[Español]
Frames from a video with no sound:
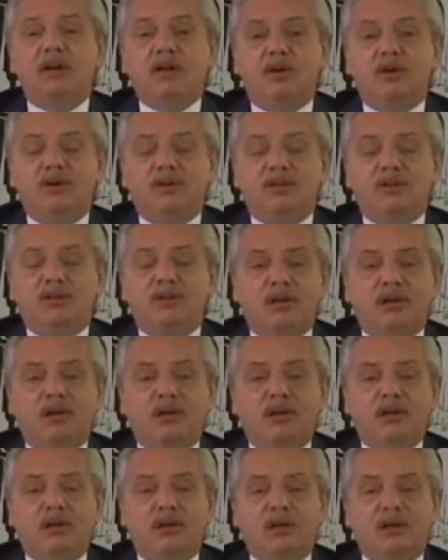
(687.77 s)
contaba
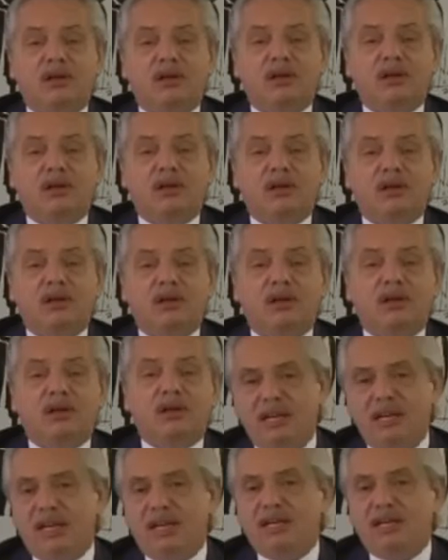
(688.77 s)
con 9 millones de
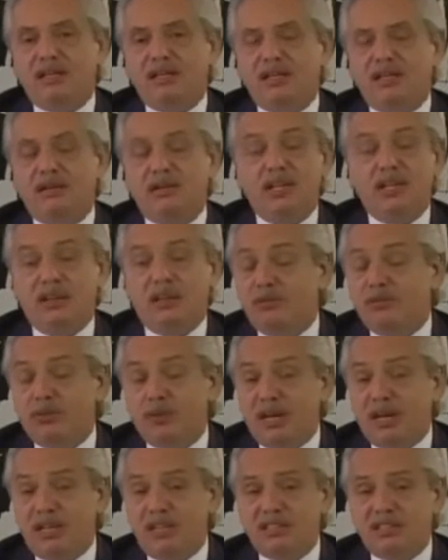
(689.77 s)
argentinos que estaban fuera
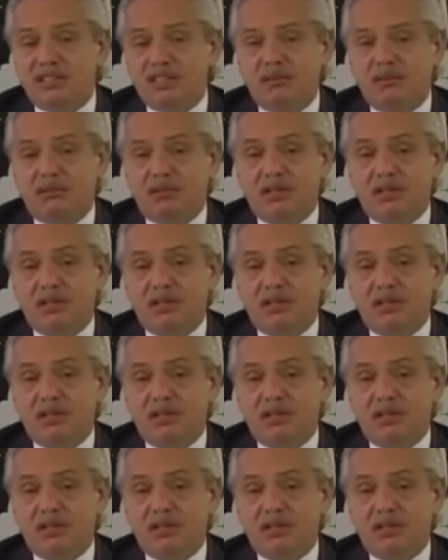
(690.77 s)
del sistema,